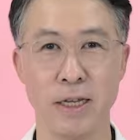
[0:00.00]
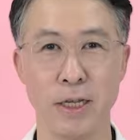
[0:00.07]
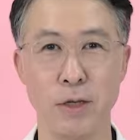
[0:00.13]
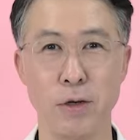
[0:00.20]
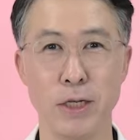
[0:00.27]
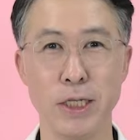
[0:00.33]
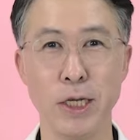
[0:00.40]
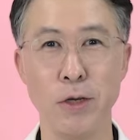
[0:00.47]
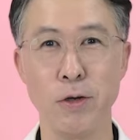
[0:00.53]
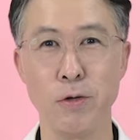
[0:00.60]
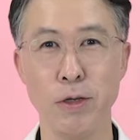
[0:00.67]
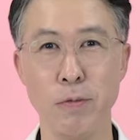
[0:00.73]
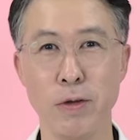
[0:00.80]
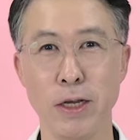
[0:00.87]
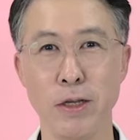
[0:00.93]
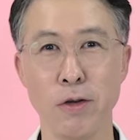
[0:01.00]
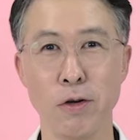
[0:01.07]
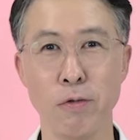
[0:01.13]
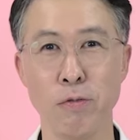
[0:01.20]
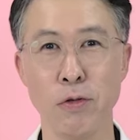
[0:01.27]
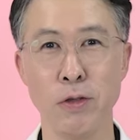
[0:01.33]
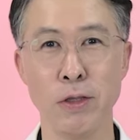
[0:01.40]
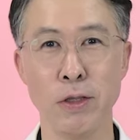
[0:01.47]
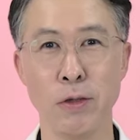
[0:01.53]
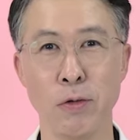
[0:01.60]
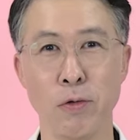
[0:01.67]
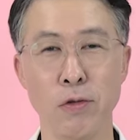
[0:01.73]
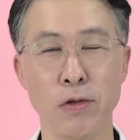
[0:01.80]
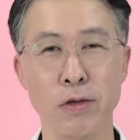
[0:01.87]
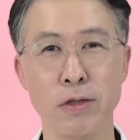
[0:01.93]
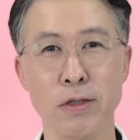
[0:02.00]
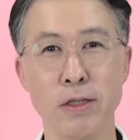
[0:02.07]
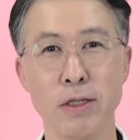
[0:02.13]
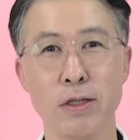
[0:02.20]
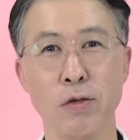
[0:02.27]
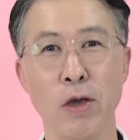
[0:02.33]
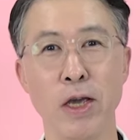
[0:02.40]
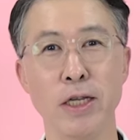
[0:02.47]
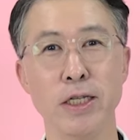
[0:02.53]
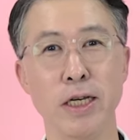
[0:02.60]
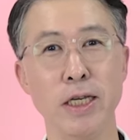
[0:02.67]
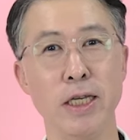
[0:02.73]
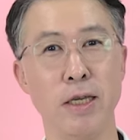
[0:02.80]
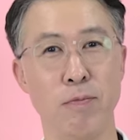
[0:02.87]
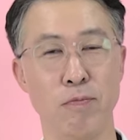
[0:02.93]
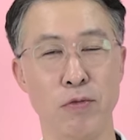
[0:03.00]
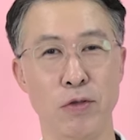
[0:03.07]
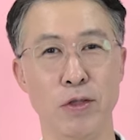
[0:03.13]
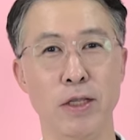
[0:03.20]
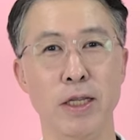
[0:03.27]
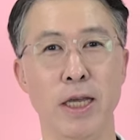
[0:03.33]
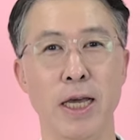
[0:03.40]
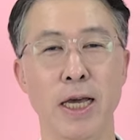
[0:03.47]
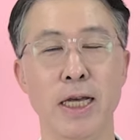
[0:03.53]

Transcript: 안녕하세요 희망이 여러분 오늘은 굉장히 기쁜